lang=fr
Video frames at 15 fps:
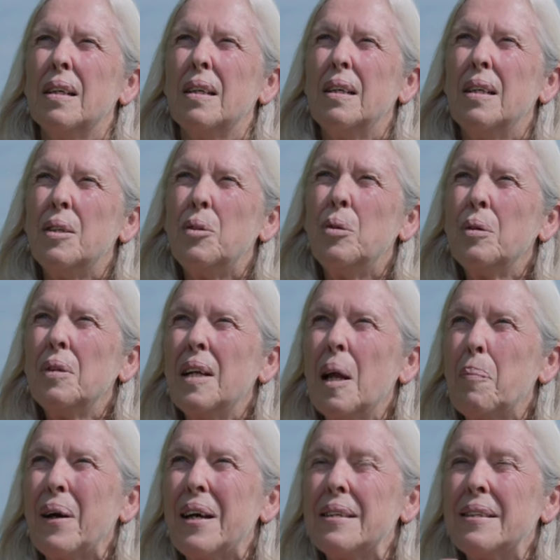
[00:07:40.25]
Les yeux de la
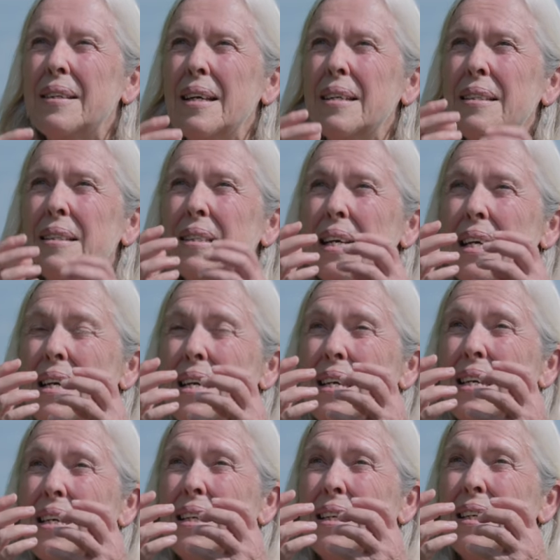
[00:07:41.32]
princesse
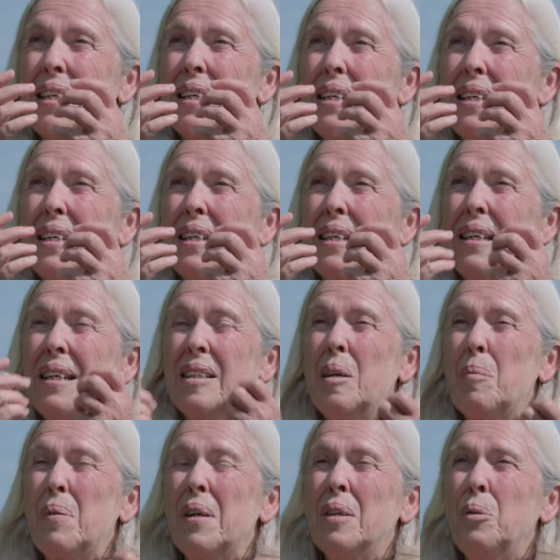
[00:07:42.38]

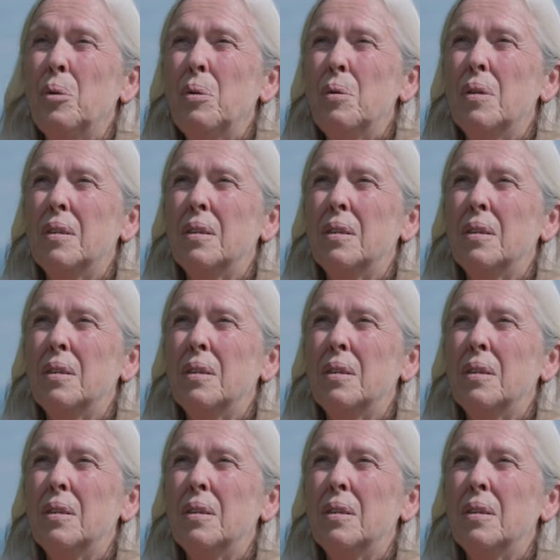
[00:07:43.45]
étaient pleins d'eau.